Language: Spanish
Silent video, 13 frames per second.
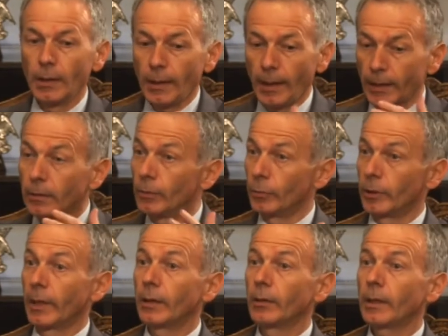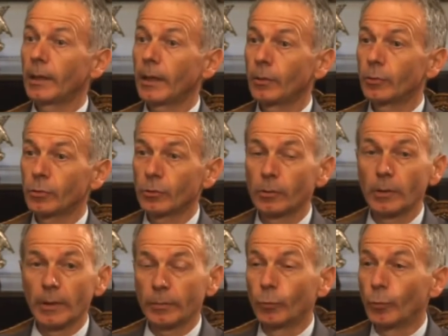El comunicado del G8
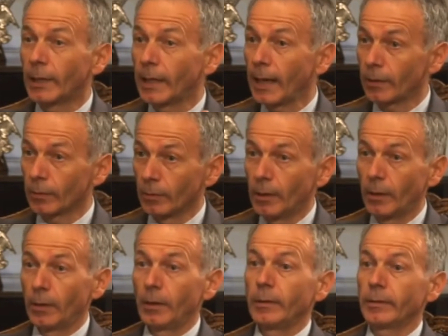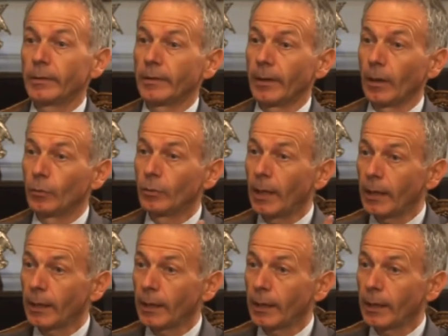es muy claro. Se saluda al